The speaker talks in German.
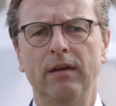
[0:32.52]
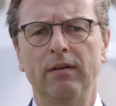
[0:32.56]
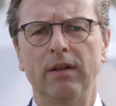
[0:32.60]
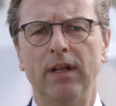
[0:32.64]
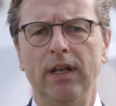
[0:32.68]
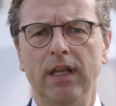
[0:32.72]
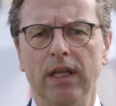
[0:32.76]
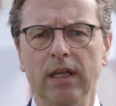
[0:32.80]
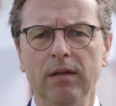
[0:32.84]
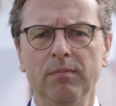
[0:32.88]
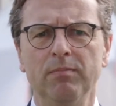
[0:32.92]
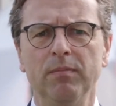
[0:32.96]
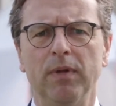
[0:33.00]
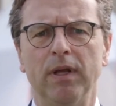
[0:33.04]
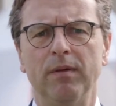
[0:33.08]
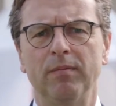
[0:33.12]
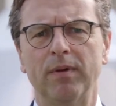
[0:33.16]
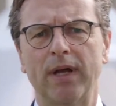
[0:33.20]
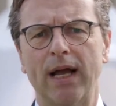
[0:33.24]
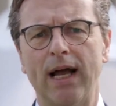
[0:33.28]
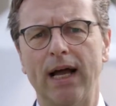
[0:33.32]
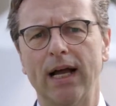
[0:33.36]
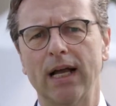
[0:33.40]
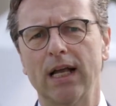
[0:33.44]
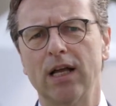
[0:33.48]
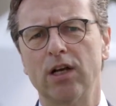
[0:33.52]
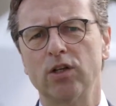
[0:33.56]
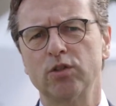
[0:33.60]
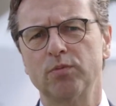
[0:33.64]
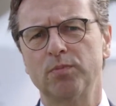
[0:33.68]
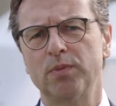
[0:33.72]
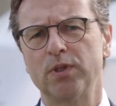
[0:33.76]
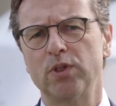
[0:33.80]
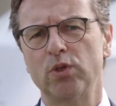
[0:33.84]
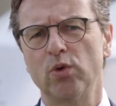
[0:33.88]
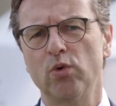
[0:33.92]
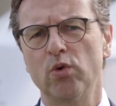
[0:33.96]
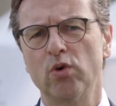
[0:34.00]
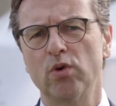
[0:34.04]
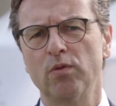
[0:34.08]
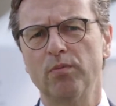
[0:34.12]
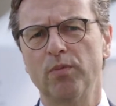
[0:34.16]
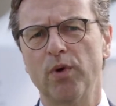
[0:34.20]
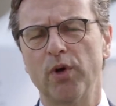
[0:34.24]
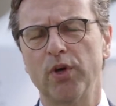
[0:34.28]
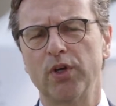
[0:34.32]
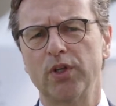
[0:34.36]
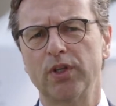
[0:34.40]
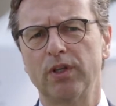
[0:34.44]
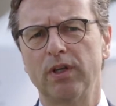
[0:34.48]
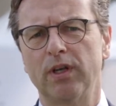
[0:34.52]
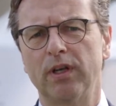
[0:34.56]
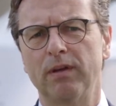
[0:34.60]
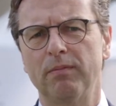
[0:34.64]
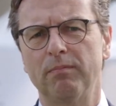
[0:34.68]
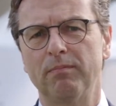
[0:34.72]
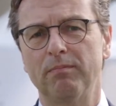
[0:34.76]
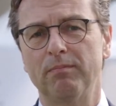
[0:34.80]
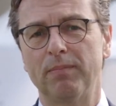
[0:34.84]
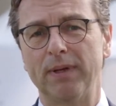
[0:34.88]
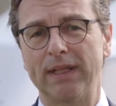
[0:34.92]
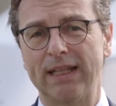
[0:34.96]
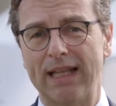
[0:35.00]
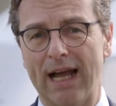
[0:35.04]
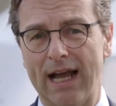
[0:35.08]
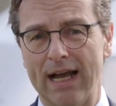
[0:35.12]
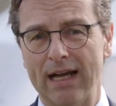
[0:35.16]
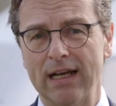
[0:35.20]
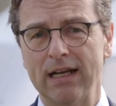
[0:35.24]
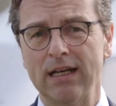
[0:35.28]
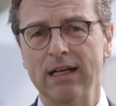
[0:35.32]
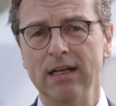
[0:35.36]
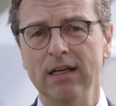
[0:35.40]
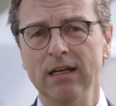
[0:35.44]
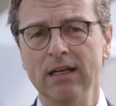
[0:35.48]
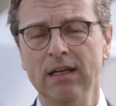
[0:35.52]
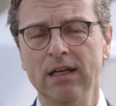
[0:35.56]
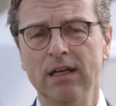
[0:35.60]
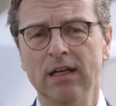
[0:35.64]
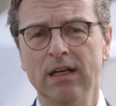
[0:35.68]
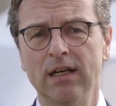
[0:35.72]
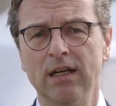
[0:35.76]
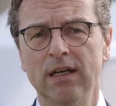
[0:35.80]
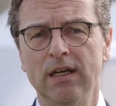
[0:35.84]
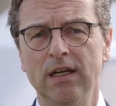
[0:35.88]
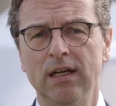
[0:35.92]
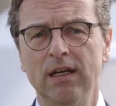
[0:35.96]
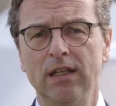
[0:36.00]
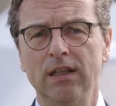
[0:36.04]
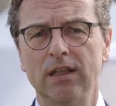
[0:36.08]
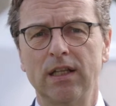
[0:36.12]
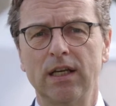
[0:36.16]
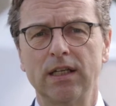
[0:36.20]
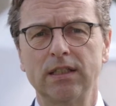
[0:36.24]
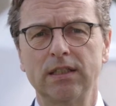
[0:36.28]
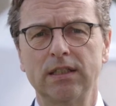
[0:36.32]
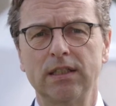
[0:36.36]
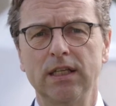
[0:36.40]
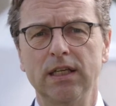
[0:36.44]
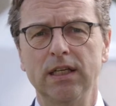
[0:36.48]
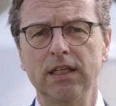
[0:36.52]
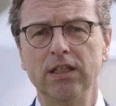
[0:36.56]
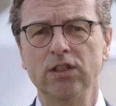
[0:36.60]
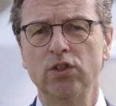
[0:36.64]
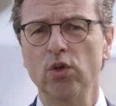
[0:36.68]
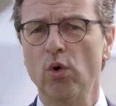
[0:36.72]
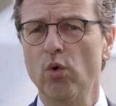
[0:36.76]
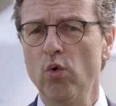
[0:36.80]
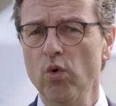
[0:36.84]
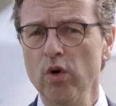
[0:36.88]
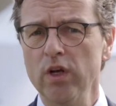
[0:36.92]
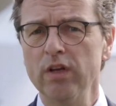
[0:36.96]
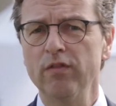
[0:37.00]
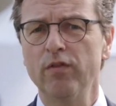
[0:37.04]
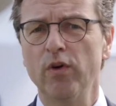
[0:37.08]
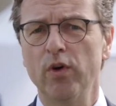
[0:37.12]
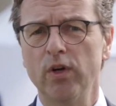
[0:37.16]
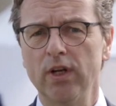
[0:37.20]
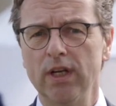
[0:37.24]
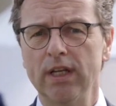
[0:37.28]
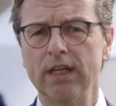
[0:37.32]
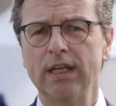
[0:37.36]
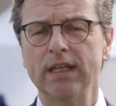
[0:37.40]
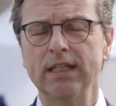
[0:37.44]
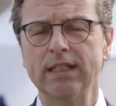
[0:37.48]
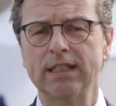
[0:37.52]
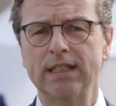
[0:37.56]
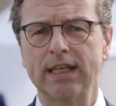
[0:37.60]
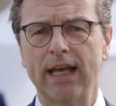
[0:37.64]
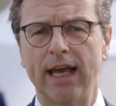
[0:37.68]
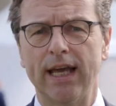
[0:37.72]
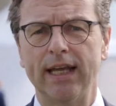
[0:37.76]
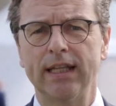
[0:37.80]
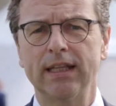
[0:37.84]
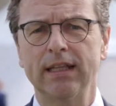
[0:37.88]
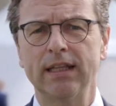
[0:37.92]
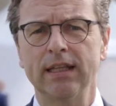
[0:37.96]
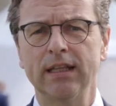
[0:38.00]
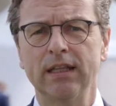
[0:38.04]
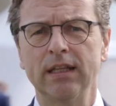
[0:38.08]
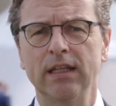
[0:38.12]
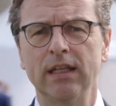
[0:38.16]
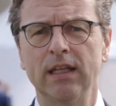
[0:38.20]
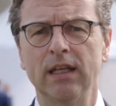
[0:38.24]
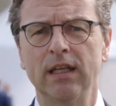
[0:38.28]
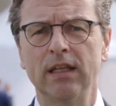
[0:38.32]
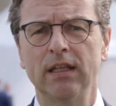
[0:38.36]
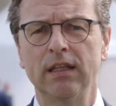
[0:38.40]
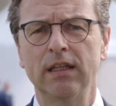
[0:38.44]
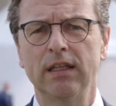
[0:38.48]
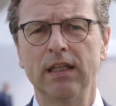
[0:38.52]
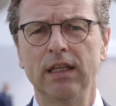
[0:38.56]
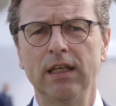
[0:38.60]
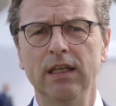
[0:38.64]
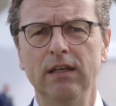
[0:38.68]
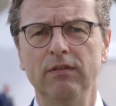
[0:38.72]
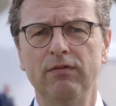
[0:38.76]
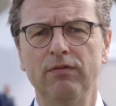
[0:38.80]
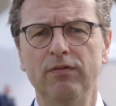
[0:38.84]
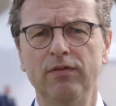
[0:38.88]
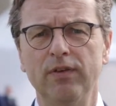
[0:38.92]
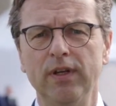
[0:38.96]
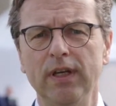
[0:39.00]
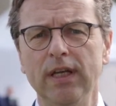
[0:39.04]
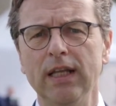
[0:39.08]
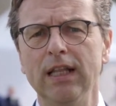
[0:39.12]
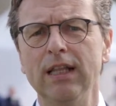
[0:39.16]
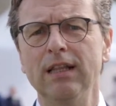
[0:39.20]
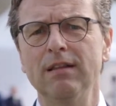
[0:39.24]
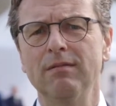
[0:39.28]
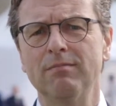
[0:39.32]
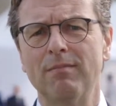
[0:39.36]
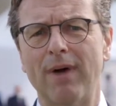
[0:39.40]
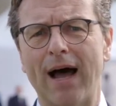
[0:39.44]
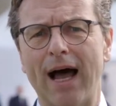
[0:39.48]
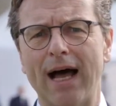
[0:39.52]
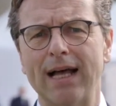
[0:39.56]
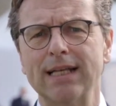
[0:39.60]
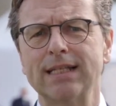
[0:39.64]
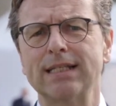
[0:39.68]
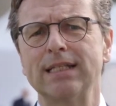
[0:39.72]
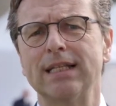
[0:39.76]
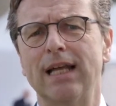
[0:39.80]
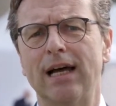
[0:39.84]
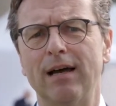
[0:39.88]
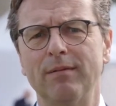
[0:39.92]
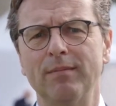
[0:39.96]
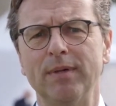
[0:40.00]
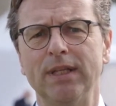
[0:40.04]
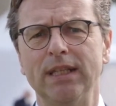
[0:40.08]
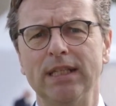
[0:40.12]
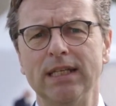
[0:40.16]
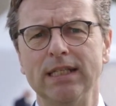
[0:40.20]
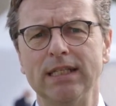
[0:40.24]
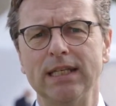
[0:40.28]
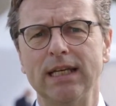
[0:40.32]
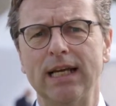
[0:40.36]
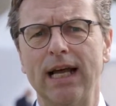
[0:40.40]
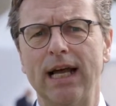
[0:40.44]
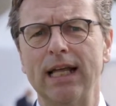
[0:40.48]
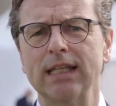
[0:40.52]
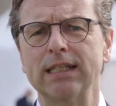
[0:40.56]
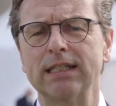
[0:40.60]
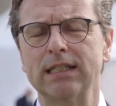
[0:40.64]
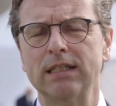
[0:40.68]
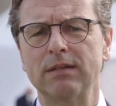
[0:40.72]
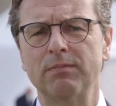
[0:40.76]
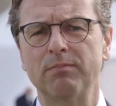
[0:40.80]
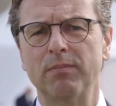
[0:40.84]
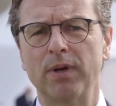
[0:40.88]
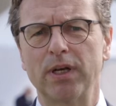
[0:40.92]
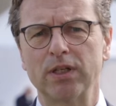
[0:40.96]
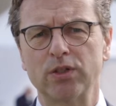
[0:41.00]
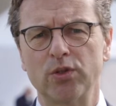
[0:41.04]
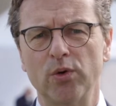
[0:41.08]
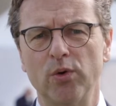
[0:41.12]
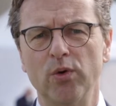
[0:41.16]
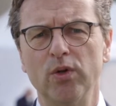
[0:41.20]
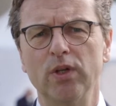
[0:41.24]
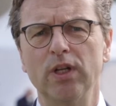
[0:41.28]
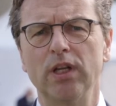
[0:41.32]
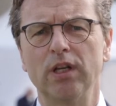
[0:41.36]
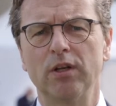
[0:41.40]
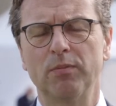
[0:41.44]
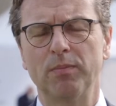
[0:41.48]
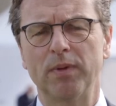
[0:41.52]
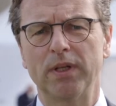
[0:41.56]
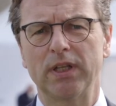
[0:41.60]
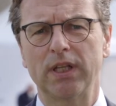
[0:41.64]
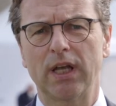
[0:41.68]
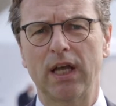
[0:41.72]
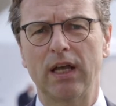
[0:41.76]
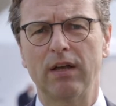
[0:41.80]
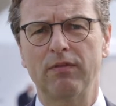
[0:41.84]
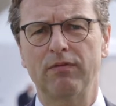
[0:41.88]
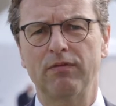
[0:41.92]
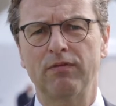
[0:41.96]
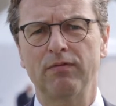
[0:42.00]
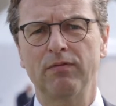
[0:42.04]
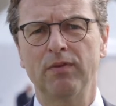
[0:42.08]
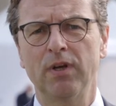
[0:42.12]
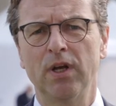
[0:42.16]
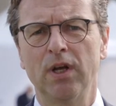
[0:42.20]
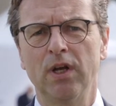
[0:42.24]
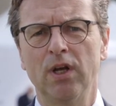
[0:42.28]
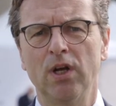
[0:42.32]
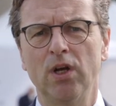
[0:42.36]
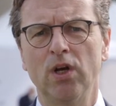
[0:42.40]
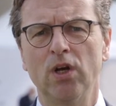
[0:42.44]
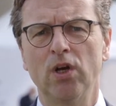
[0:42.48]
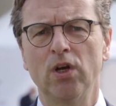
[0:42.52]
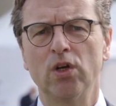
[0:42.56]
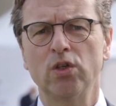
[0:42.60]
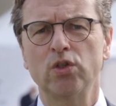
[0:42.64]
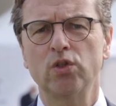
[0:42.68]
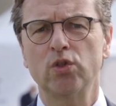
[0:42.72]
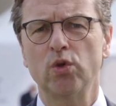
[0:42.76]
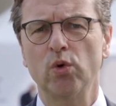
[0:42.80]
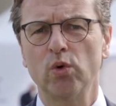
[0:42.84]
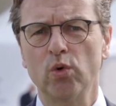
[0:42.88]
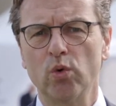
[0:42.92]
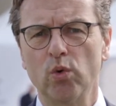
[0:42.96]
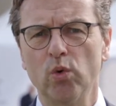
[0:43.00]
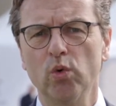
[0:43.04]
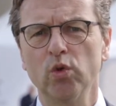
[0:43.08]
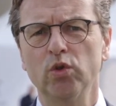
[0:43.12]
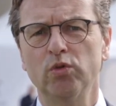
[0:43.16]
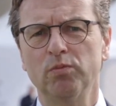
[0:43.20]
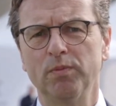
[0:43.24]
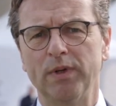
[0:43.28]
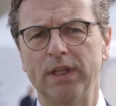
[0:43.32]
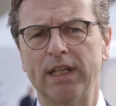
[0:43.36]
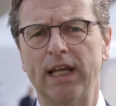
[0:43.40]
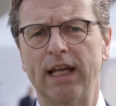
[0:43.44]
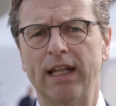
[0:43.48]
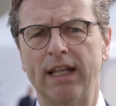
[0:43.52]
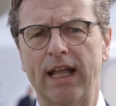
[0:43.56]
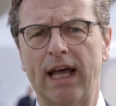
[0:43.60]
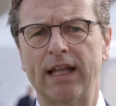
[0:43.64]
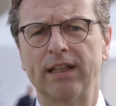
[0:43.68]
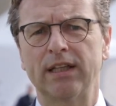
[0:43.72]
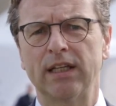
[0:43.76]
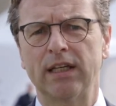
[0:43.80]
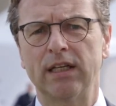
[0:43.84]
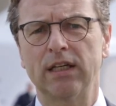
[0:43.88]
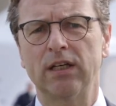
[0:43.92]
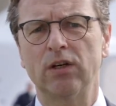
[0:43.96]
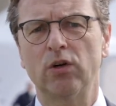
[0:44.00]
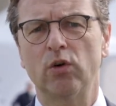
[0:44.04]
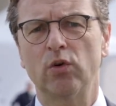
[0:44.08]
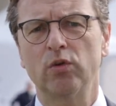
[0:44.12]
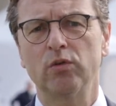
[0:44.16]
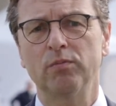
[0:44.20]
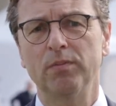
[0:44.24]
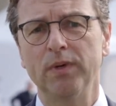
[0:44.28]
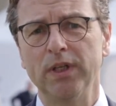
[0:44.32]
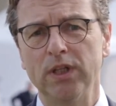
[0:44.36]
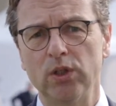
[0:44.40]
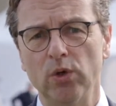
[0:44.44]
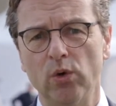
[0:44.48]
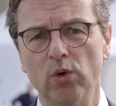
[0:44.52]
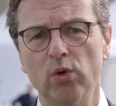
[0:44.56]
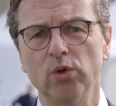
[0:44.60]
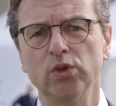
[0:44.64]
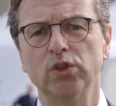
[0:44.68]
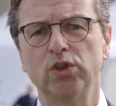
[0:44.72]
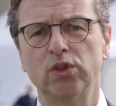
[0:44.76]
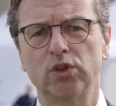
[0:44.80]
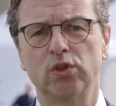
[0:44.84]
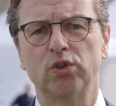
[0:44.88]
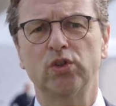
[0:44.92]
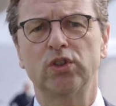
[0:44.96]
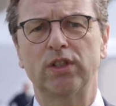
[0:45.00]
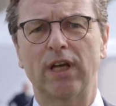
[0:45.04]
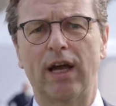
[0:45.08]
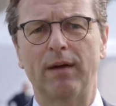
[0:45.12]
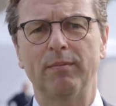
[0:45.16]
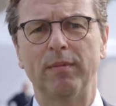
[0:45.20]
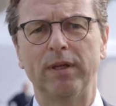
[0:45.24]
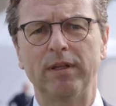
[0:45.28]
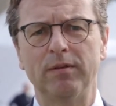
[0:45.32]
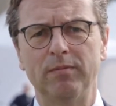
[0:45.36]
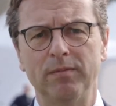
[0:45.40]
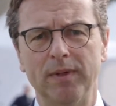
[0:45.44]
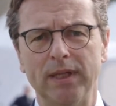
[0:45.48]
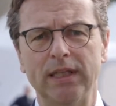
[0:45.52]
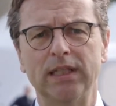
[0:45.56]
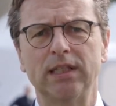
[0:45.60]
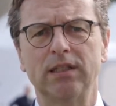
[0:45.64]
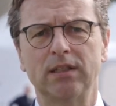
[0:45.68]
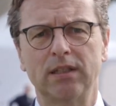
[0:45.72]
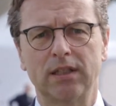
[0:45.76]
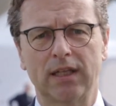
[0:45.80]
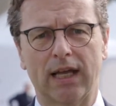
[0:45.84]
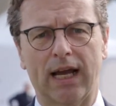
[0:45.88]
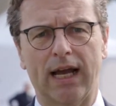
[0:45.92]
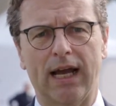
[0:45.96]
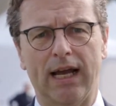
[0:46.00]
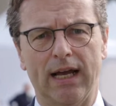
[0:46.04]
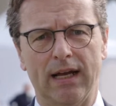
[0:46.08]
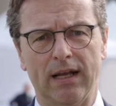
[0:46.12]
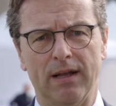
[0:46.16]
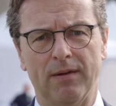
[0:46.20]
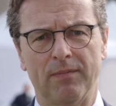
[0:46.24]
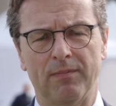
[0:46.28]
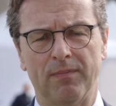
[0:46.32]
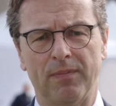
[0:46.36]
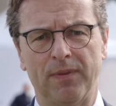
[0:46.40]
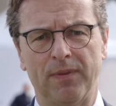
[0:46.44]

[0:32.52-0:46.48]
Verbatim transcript: Lieben im Krankenhaus besuchen möchte, bedanken, dass sie in so ungewöhnlichen Zeiten die vielen Maßnahmen, die sie ganz persönlich betreffen, so gut miteinander und mit uns zusammen mittragen.